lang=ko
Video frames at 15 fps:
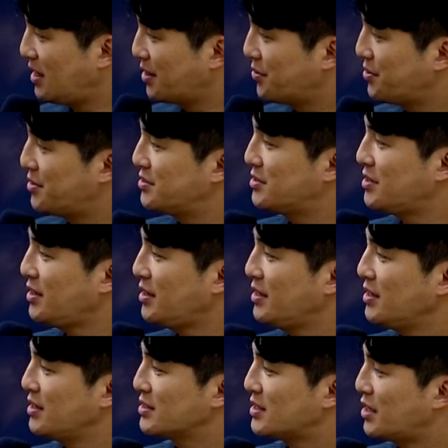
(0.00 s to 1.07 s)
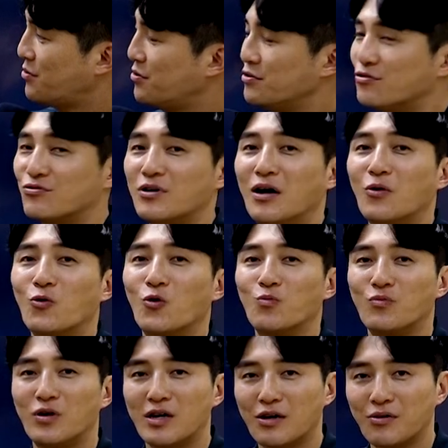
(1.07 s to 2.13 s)
그리고 현재
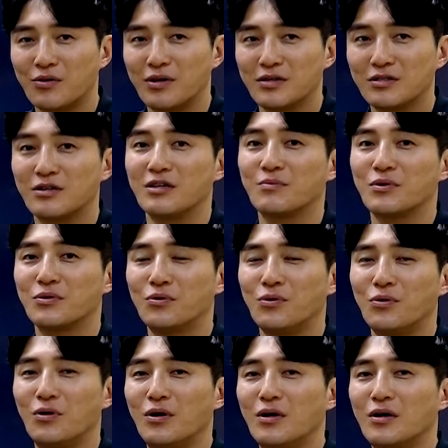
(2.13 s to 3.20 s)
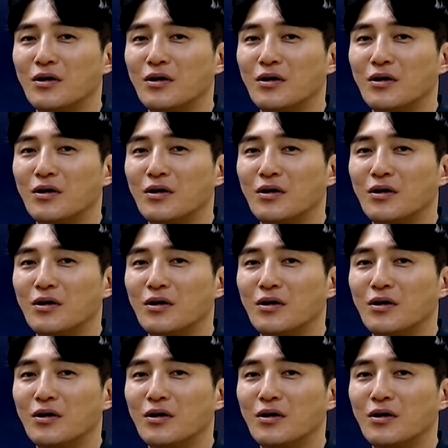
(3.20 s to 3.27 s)
창원중앙공무원학원은전입이고